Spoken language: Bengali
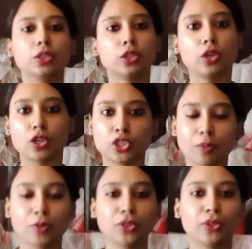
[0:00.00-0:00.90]
তো
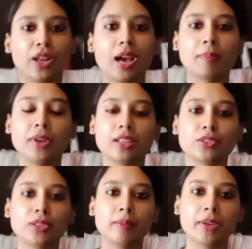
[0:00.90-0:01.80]
দর্শক বন্ধুরা আপনারা
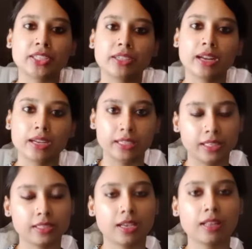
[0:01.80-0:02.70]
যদি মেশিনটা
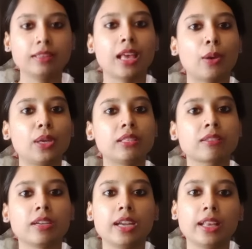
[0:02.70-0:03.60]
নিতে চান তাহলে
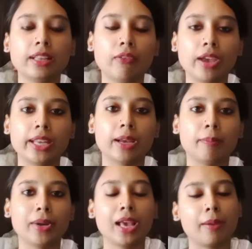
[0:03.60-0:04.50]
স্ক্রিনে দেওয়া এই
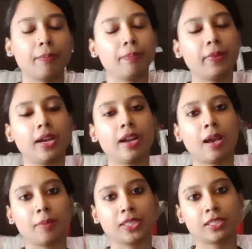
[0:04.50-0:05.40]
নাম্বারে আপনারা
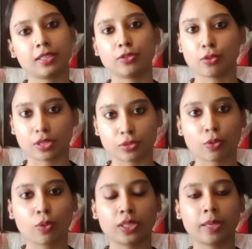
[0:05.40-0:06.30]
আমাদের সাথে যোগাযোগ
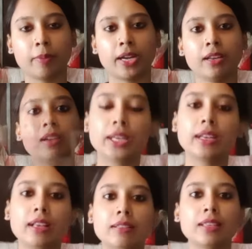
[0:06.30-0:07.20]
করতে পারেন
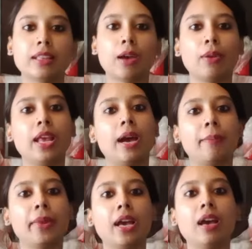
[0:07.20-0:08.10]
ডিটেলসে তাহলে
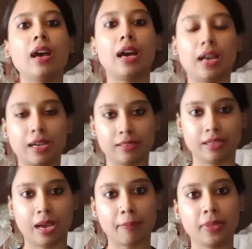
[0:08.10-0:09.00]
আমরা
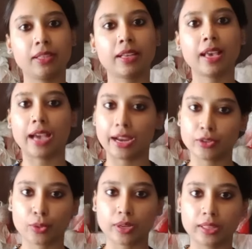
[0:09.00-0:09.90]
আপনাদেরকে গাইড
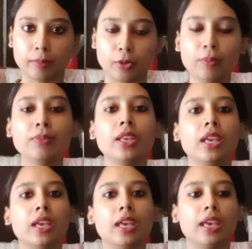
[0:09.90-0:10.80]
করে দেবো
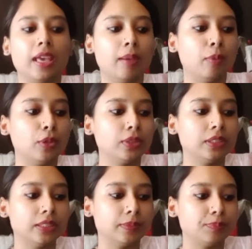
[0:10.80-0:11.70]
এবং
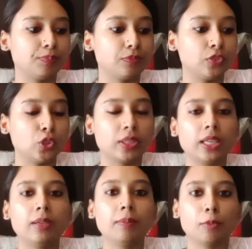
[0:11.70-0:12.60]

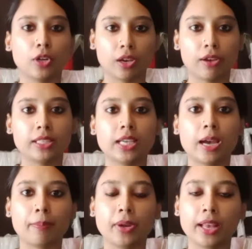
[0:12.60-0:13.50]
যদি মনে হয় যে
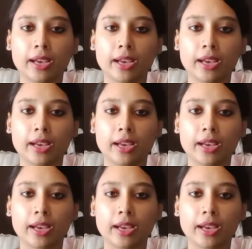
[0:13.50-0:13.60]
আপনারা